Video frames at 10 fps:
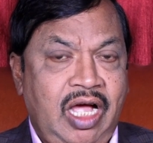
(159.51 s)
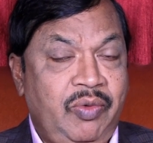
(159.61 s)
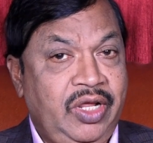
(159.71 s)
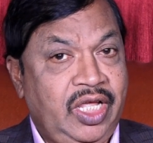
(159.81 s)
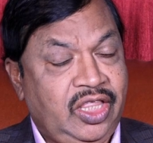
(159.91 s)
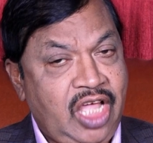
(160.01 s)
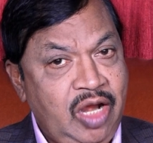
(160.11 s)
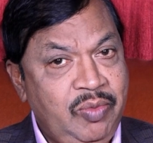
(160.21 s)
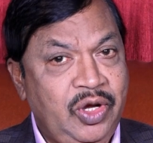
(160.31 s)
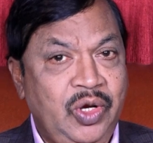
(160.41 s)
அவருடைய
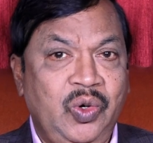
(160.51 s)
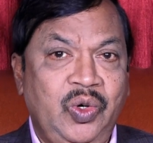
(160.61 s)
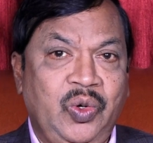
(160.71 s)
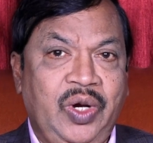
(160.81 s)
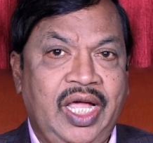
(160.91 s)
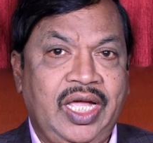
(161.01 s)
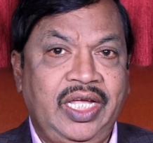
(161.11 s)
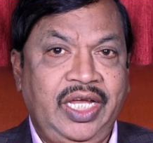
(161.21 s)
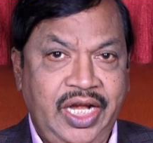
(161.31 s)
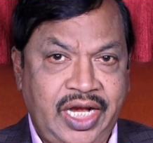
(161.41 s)
தலைமுறையோடு கூட
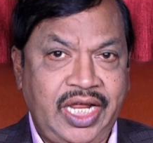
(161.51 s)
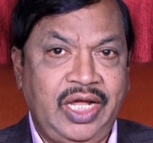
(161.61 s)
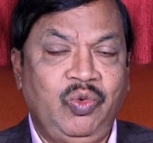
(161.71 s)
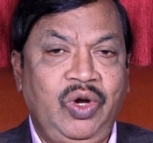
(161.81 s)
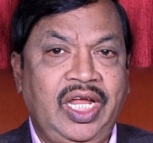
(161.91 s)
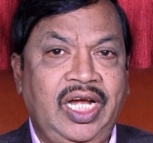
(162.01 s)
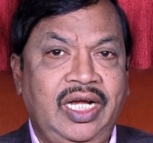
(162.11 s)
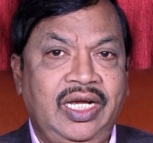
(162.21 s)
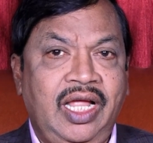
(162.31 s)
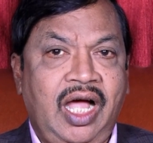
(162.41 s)
இன்றைய
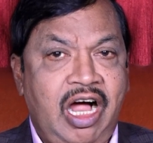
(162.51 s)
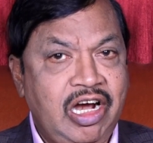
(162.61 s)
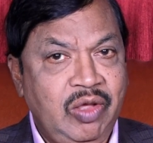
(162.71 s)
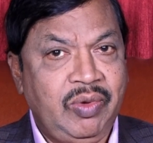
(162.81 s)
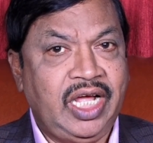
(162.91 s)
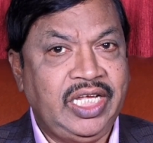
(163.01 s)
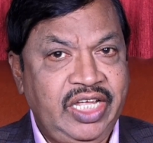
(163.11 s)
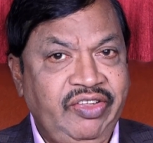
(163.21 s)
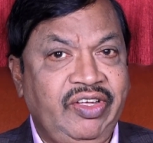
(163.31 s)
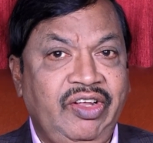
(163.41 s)
உலகில் ஆண்டவராக
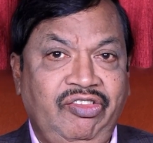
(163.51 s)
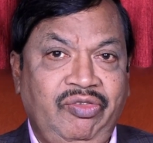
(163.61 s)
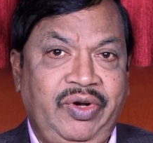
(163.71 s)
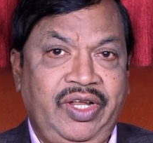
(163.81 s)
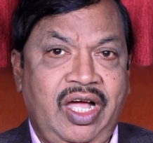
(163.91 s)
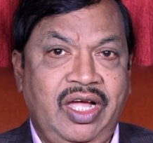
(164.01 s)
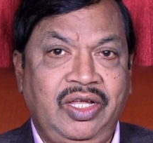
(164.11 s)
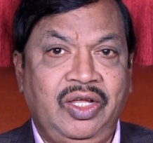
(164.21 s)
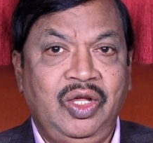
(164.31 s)
இயேசு கிறிஸ்து வழியாய்